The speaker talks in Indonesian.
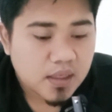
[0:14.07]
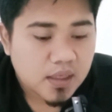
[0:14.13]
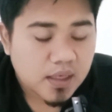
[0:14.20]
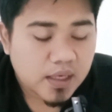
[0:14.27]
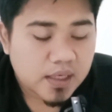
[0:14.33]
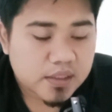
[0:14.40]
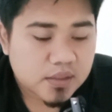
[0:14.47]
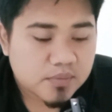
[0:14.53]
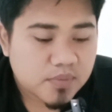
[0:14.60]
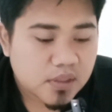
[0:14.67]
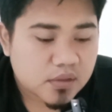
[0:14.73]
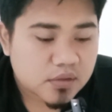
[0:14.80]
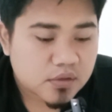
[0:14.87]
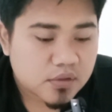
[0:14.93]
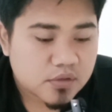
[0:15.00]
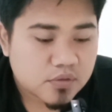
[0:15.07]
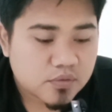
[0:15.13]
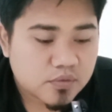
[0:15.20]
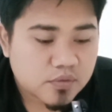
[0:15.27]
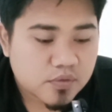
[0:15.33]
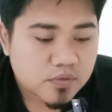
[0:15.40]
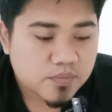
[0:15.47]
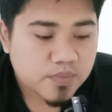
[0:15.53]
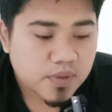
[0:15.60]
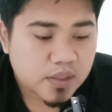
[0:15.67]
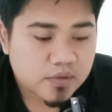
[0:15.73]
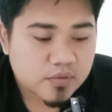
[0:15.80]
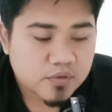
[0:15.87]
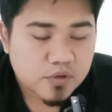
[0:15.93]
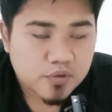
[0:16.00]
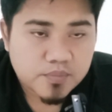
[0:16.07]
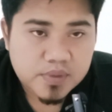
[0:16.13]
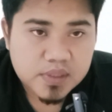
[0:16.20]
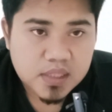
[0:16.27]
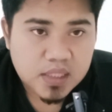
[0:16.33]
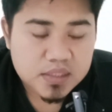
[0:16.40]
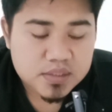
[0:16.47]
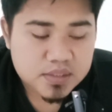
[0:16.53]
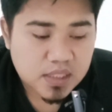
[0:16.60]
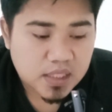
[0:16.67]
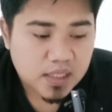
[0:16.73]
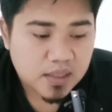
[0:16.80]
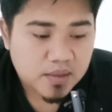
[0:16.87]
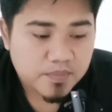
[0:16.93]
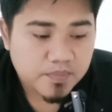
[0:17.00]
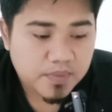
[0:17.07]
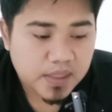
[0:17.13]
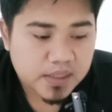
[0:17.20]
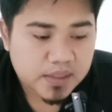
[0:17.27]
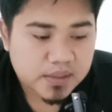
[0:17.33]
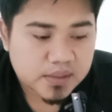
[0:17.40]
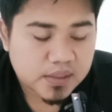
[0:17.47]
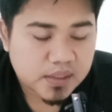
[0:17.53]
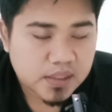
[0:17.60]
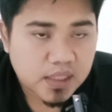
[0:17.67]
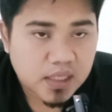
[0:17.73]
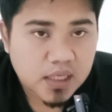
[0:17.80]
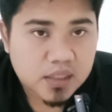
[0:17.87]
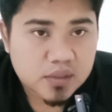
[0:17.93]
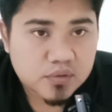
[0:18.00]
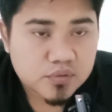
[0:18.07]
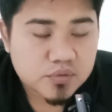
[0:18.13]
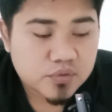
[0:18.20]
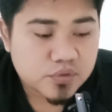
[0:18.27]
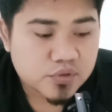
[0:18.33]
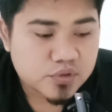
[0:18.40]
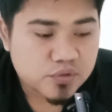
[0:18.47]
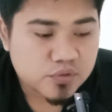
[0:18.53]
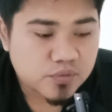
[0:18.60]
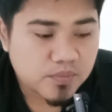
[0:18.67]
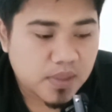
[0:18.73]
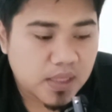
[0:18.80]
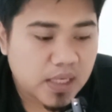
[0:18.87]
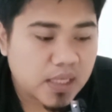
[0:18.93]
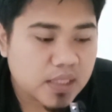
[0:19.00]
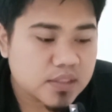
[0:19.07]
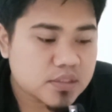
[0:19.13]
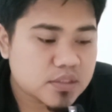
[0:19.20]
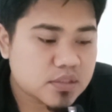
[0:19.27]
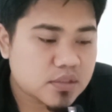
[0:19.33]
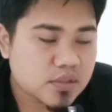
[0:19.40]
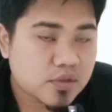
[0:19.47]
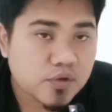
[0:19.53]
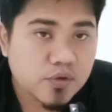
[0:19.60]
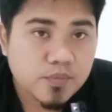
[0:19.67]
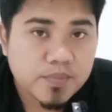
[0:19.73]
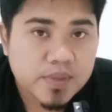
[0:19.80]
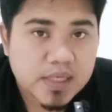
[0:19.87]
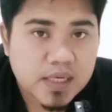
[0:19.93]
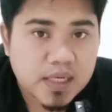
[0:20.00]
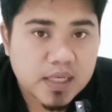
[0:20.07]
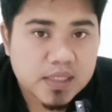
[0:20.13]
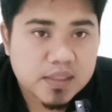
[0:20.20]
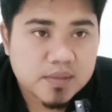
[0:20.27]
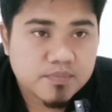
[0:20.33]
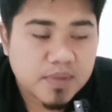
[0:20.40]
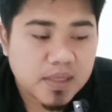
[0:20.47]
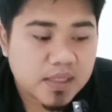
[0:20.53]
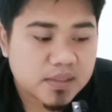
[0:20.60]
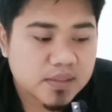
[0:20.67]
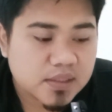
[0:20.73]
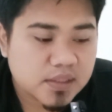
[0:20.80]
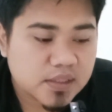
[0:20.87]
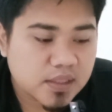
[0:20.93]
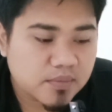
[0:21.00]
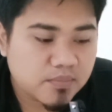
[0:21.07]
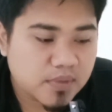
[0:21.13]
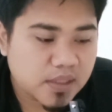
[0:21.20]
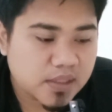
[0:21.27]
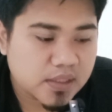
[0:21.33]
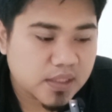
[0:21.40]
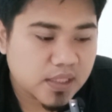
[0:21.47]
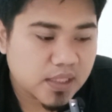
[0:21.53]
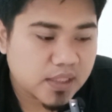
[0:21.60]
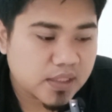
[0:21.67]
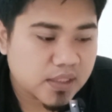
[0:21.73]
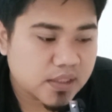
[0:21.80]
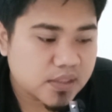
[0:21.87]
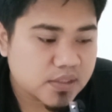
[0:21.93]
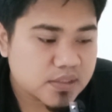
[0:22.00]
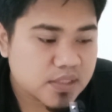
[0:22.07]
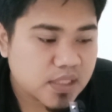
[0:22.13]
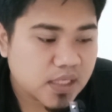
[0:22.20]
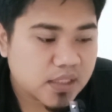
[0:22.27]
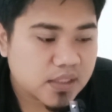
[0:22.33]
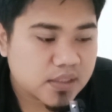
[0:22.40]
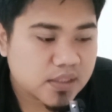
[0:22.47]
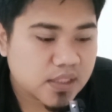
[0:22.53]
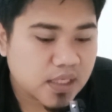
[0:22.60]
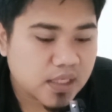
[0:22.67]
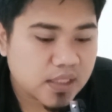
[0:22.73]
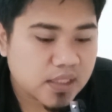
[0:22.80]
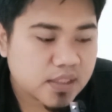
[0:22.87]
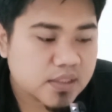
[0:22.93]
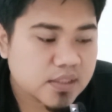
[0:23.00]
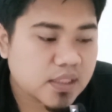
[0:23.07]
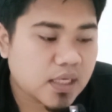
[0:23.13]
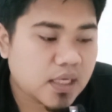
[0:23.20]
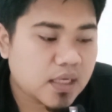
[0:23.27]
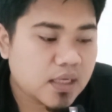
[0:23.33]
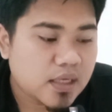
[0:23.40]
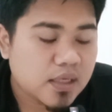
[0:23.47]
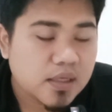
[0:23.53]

Ari makhroj huruf anu nomor kasalapan tina anu tujuh belas. nomor kalima tina bagian lisannya etak